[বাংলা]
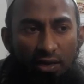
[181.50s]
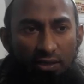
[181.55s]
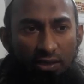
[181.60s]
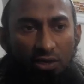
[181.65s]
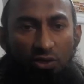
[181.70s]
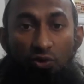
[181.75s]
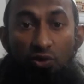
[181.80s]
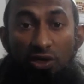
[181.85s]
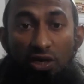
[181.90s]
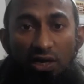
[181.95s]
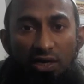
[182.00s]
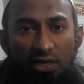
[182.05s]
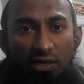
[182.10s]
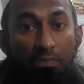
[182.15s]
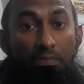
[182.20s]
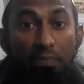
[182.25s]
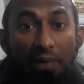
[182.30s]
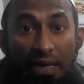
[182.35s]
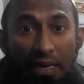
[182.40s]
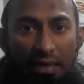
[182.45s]
একটা
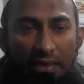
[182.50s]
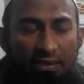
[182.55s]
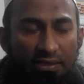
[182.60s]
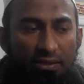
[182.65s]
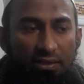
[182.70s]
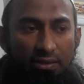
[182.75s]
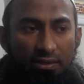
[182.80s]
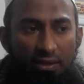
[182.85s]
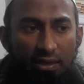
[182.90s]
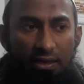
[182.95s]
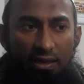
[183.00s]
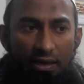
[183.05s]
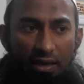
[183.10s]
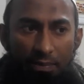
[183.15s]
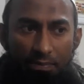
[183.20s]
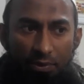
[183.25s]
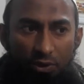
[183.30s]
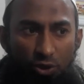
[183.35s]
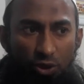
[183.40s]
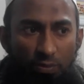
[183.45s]
ইউটিলিটি বিল
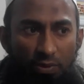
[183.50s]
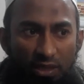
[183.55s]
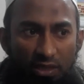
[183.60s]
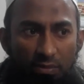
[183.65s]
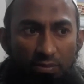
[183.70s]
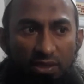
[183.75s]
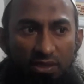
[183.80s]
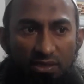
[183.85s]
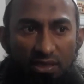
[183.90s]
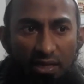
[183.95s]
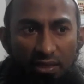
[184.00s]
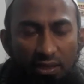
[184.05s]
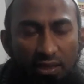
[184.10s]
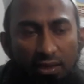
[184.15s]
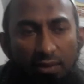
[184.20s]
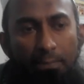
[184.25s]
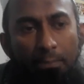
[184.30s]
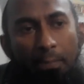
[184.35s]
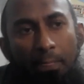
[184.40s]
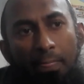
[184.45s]
আপনি জমা দিবেন
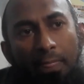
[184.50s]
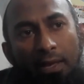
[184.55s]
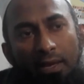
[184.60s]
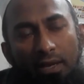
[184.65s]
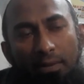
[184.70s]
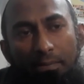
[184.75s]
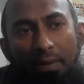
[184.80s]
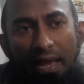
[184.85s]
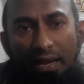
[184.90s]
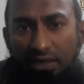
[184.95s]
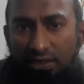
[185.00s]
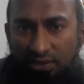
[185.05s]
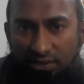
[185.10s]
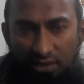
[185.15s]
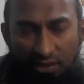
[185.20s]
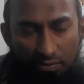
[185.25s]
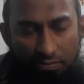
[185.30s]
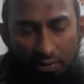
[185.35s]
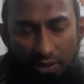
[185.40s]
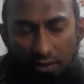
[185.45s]
সাথে ব্যাংক
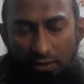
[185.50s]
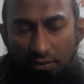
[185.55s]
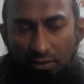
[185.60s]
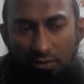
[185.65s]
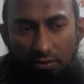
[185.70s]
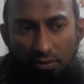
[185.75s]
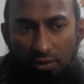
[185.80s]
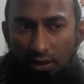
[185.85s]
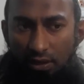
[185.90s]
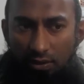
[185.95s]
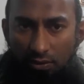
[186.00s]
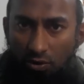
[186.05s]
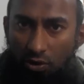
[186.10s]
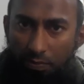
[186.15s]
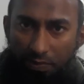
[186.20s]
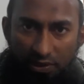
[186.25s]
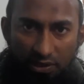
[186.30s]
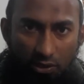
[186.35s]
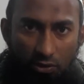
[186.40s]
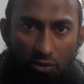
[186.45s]
স্টেটমেন্ট এর
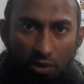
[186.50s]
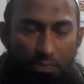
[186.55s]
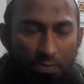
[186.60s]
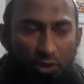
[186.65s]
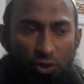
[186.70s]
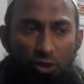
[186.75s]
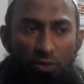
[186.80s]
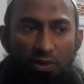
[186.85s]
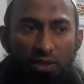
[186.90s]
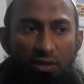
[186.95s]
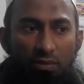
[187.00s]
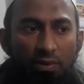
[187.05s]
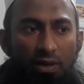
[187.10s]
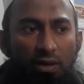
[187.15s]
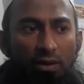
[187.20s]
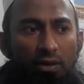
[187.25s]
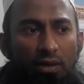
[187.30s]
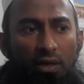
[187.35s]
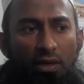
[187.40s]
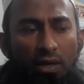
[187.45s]
কপিটাও আপনি জমা
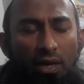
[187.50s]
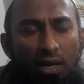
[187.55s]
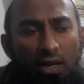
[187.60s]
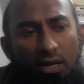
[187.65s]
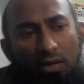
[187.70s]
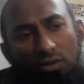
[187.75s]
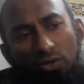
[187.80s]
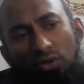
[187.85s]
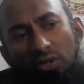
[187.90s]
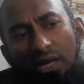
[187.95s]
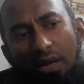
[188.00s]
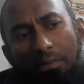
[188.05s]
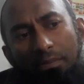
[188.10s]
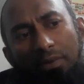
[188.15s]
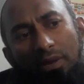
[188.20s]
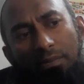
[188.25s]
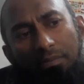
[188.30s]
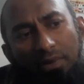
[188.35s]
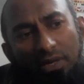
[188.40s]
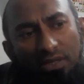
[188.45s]
দিবেন আর যদি
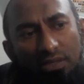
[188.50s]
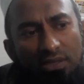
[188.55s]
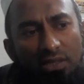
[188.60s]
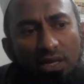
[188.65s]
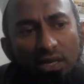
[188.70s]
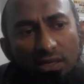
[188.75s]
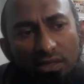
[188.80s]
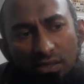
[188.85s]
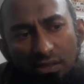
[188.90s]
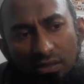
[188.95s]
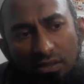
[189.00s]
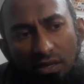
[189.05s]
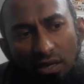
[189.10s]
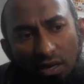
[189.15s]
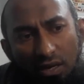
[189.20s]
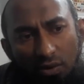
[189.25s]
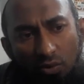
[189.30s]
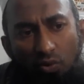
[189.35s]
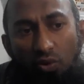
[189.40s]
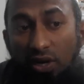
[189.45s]
আপনি বিজনেস
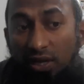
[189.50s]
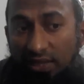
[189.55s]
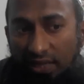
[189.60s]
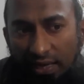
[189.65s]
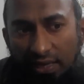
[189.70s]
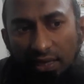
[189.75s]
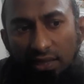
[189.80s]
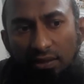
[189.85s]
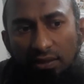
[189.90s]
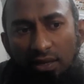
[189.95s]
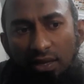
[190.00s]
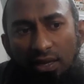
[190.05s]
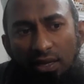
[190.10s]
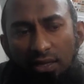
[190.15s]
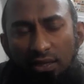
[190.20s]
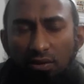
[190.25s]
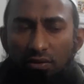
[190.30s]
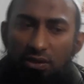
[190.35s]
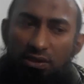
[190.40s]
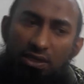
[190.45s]
করে থাকেন
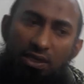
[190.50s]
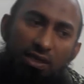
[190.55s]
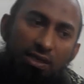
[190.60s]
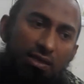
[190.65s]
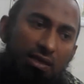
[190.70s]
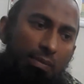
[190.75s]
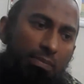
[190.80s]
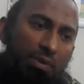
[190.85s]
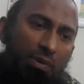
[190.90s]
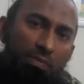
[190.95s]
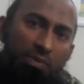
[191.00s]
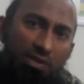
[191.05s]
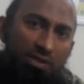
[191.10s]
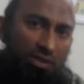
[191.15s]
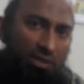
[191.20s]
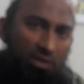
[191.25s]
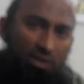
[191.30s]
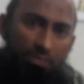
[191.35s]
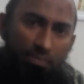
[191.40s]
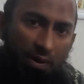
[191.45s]
তাহলে সেক্ষেত্রে আপনি
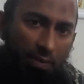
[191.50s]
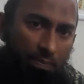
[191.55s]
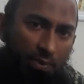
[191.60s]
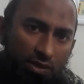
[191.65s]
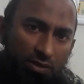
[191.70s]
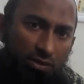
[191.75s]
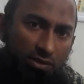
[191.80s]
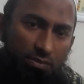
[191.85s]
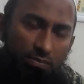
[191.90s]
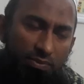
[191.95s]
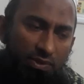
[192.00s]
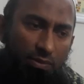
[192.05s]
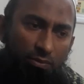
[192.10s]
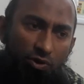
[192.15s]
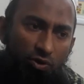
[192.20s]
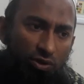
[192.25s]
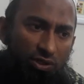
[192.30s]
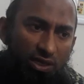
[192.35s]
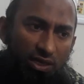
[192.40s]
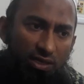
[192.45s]
বিজনেসের পেপার্স
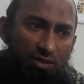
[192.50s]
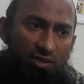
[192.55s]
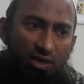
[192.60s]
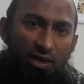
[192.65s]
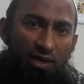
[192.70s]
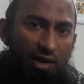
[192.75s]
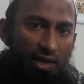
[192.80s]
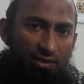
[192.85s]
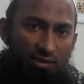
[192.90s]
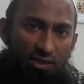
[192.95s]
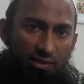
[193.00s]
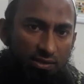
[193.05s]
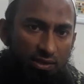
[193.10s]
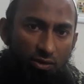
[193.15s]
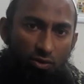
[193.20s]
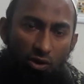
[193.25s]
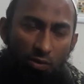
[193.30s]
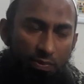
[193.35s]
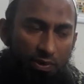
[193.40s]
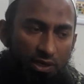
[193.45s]
যেমন হচ্ছে ট্রেড
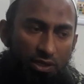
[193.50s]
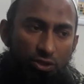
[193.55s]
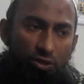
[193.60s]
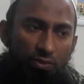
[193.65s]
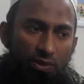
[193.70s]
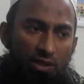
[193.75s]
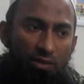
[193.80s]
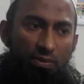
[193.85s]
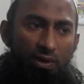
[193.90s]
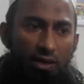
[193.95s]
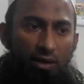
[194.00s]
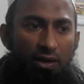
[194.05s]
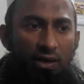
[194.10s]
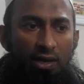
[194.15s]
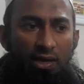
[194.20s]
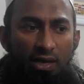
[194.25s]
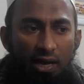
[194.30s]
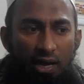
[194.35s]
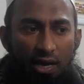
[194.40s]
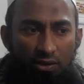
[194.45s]
লাইসেন্সের কপিটা জমা দিবেন
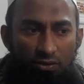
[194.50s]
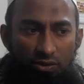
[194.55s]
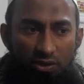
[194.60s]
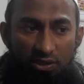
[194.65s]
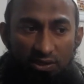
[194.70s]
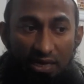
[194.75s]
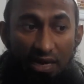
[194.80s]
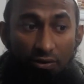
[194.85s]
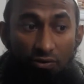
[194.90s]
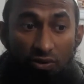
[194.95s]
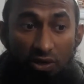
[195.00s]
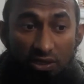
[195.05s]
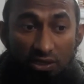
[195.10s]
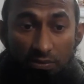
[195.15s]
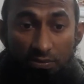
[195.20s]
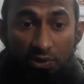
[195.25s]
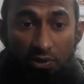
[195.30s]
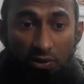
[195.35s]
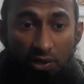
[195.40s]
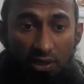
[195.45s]
আর যদি
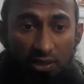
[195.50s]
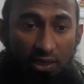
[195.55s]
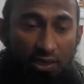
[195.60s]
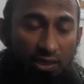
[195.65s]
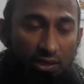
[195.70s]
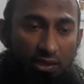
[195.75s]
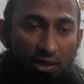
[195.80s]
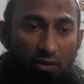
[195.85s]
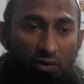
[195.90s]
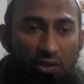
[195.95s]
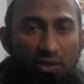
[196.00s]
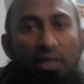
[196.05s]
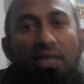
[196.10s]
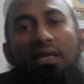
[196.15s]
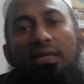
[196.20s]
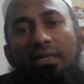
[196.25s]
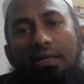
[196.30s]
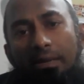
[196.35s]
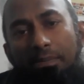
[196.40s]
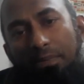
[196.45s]
চাকরিজীবী হয়ে থাকেন তাহলে
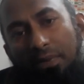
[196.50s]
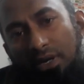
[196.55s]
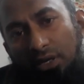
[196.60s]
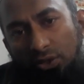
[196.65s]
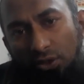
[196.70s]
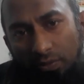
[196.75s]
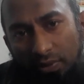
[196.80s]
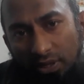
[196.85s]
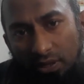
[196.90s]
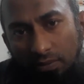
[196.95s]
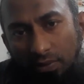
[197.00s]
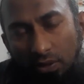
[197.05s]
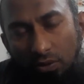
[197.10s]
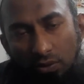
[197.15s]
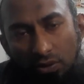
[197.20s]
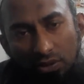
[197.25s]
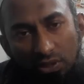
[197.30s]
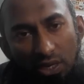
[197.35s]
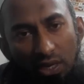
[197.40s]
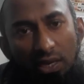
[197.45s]
সেক্ষেত্রে আপনারা জমা দিবেন
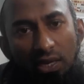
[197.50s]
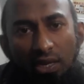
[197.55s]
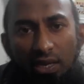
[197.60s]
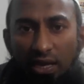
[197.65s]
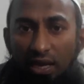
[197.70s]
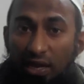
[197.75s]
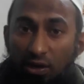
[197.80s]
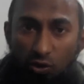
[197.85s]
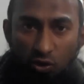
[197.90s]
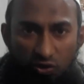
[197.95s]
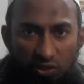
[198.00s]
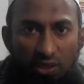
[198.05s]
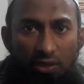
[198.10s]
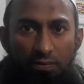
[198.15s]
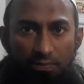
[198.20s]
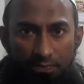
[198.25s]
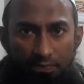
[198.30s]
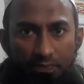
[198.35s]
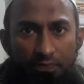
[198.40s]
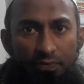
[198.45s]
হচ্ছে এবং ইউকেশ
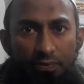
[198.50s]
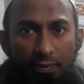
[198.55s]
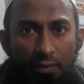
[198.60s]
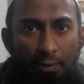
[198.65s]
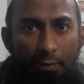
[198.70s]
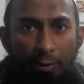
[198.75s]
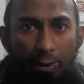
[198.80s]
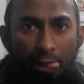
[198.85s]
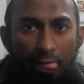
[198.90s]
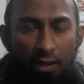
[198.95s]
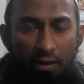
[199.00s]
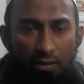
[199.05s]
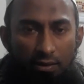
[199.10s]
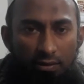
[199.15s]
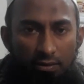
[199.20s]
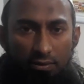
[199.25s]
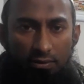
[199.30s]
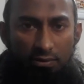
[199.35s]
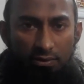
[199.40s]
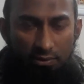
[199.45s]
করতে হয়
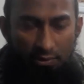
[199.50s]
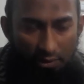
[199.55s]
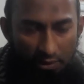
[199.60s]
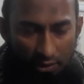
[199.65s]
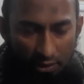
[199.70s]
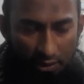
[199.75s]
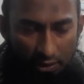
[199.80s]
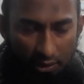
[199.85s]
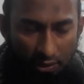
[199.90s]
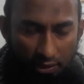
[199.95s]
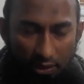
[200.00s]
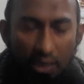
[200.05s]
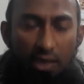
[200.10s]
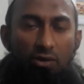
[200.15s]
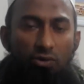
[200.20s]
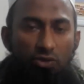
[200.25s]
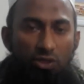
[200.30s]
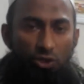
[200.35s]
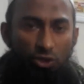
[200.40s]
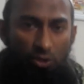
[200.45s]
এই বিষয়টা
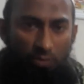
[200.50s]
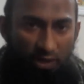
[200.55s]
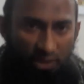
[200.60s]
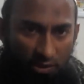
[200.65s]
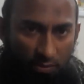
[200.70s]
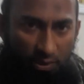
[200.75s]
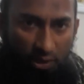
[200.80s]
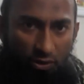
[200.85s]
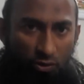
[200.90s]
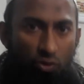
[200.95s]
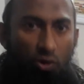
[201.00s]
এনওসি জমা দিবেন